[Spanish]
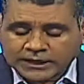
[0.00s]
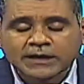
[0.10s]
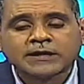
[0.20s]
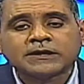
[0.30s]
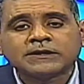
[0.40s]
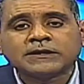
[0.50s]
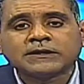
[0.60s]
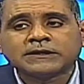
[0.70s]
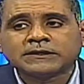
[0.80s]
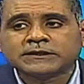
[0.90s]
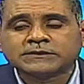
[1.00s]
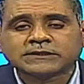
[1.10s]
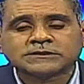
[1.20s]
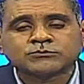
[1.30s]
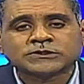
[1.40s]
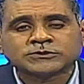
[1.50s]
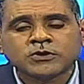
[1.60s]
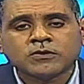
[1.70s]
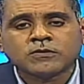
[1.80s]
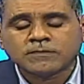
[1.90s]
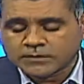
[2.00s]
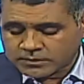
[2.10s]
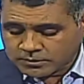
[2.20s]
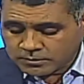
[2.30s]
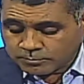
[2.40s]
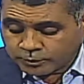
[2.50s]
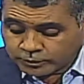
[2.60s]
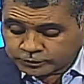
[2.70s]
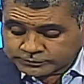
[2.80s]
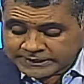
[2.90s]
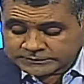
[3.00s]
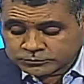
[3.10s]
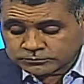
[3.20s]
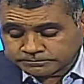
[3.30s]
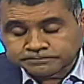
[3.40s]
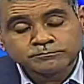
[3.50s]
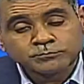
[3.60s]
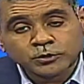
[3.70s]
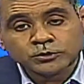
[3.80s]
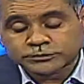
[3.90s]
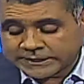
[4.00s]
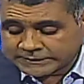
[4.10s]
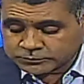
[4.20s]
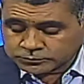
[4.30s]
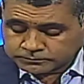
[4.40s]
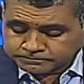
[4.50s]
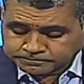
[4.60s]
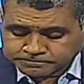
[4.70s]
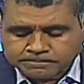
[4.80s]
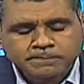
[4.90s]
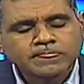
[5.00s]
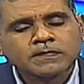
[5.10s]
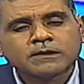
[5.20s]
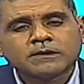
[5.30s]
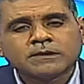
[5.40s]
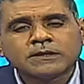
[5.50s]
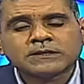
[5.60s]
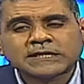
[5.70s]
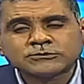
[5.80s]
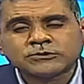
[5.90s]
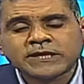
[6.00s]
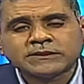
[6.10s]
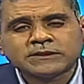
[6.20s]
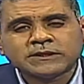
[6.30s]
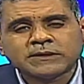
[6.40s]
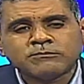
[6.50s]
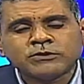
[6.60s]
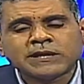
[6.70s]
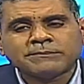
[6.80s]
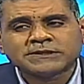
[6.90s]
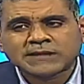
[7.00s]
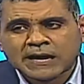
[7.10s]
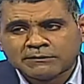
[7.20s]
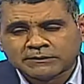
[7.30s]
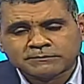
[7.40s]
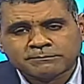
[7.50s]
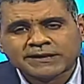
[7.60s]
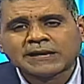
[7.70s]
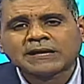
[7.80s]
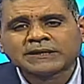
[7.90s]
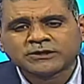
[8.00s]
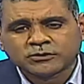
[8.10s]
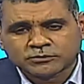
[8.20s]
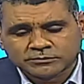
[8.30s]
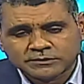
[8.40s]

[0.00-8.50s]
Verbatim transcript: e, esta situación. Por lo tanto, por lo tanto, el caso de Haití es muy lamentable para la región.